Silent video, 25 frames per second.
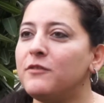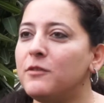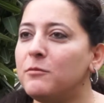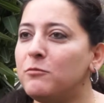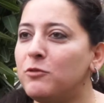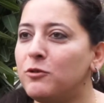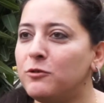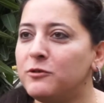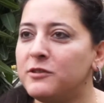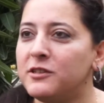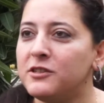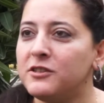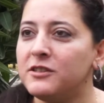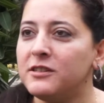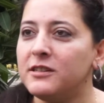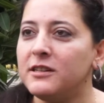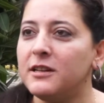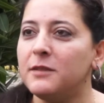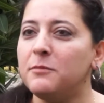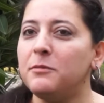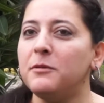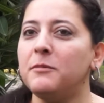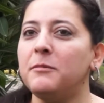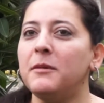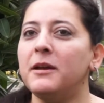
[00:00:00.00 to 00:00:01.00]
ve montajını
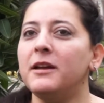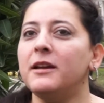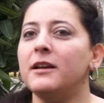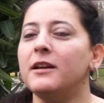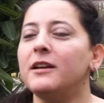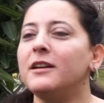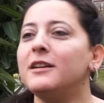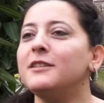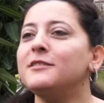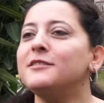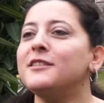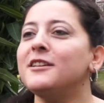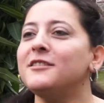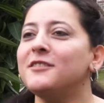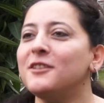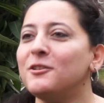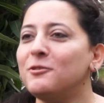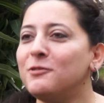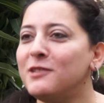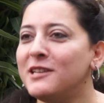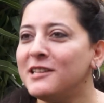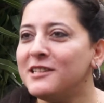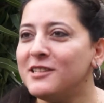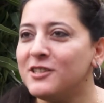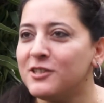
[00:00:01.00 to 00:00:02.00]
yapıp e,
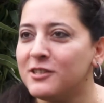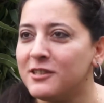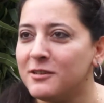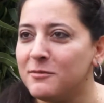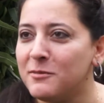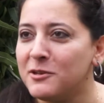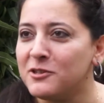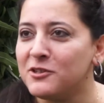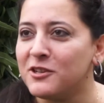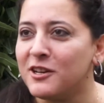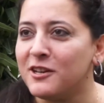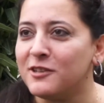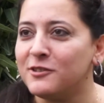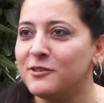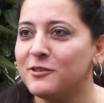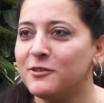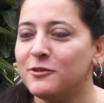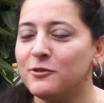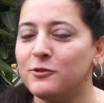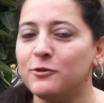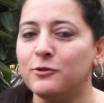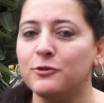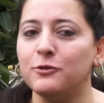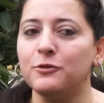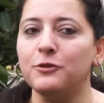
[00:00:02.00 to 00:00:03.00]
sezonu yetiştirme
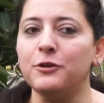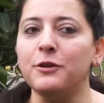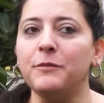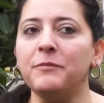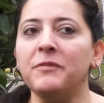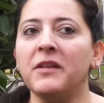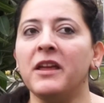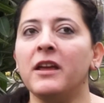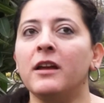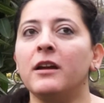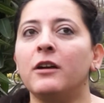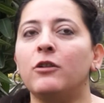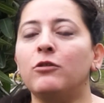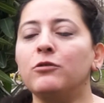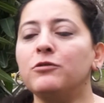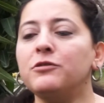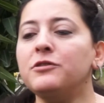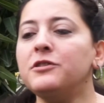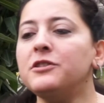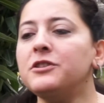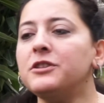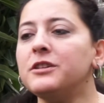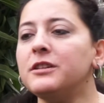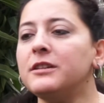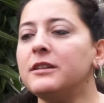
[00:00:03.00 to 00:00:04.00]
şansınız oluyor.
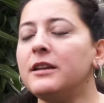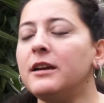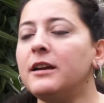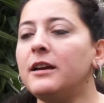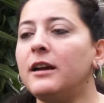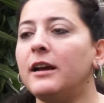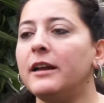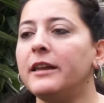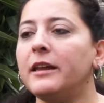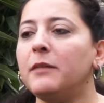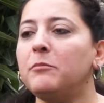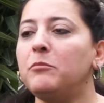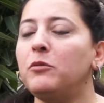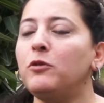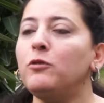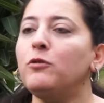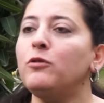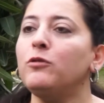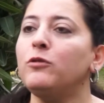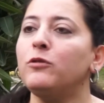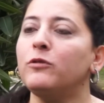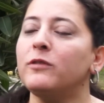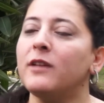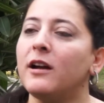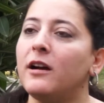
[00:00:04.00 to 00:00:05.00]
Onun dışında hani
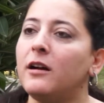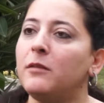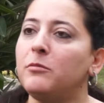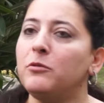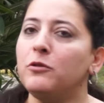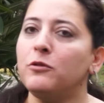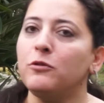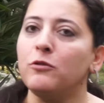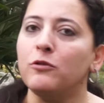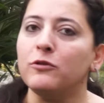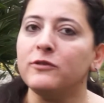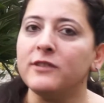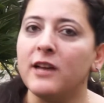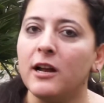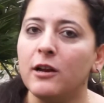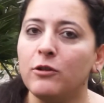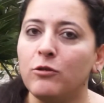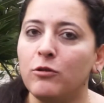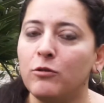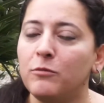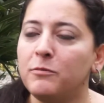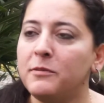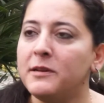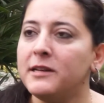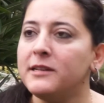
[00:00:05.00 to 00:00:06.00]
büyük daha büyük otel
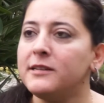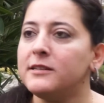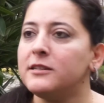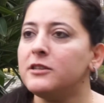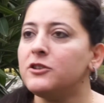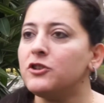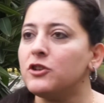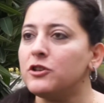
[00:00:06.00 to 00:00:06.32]
kompleksli